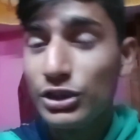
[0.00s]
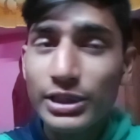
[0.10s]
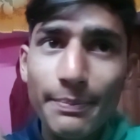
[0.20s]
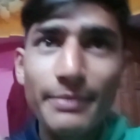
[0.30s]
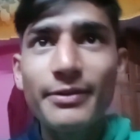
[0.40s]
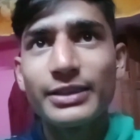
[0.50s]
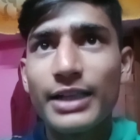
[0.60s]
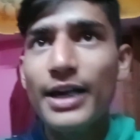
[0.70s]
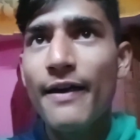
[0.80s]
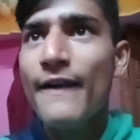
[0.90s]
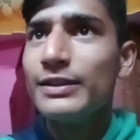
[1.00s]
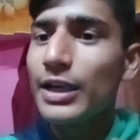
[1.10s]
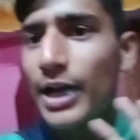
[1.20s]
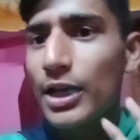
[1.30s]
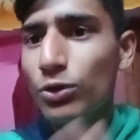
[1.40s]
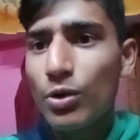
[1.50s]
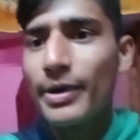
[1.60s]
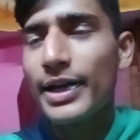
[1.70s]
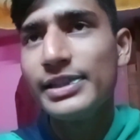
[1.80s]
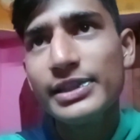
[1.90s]
जिसे पर भी पसंद आए चाहे दो
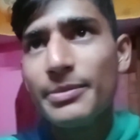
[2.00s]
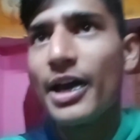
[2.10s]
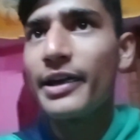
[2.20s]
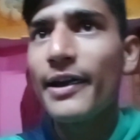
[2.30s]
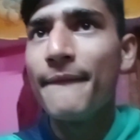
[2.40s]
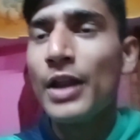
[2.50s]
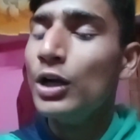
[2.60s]
कमेंट आए जितने भी आएंगे ना